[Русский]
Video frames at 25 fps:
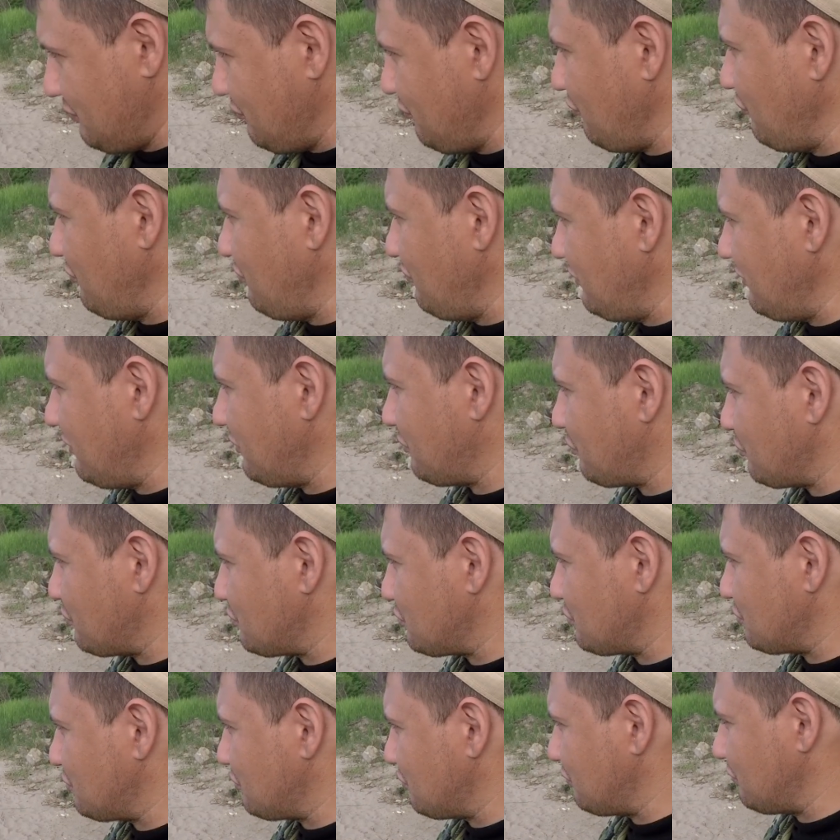и у меня
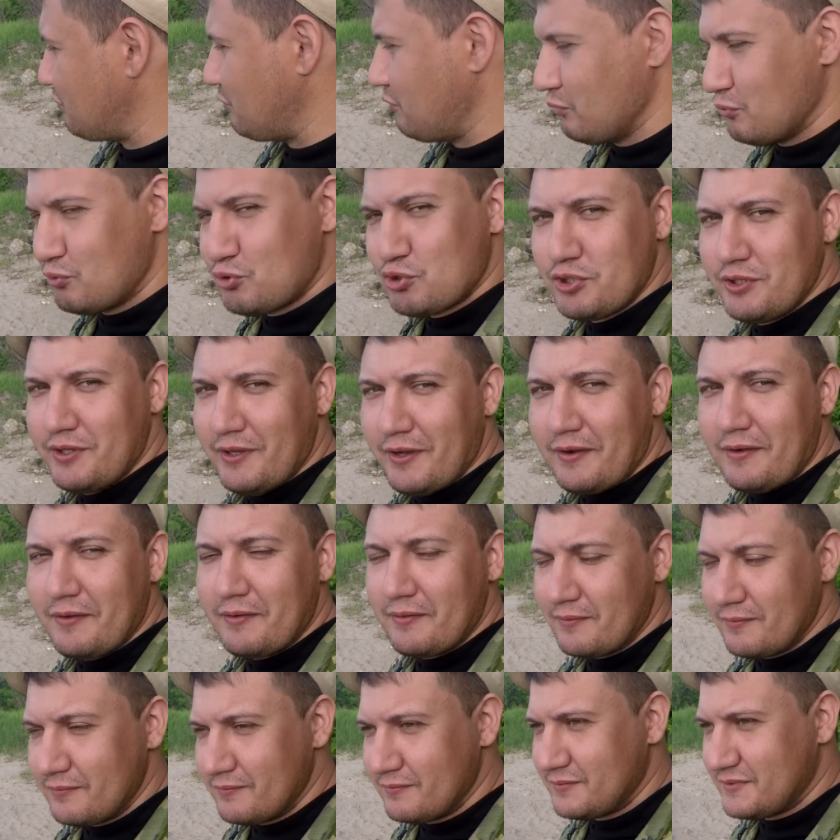тоже тут глушняк
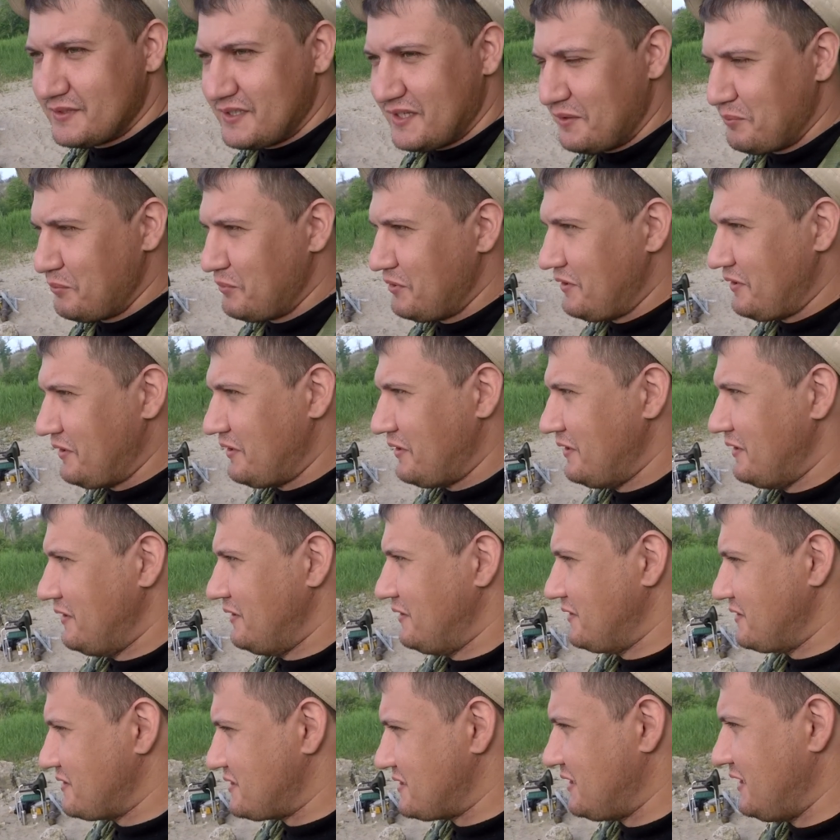самый
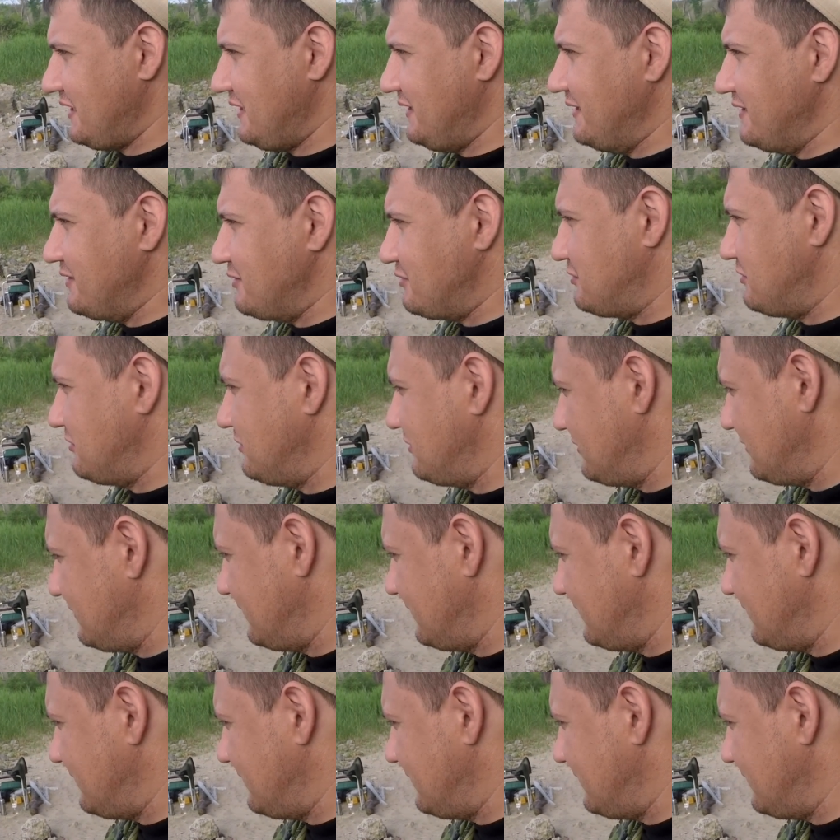настоящий.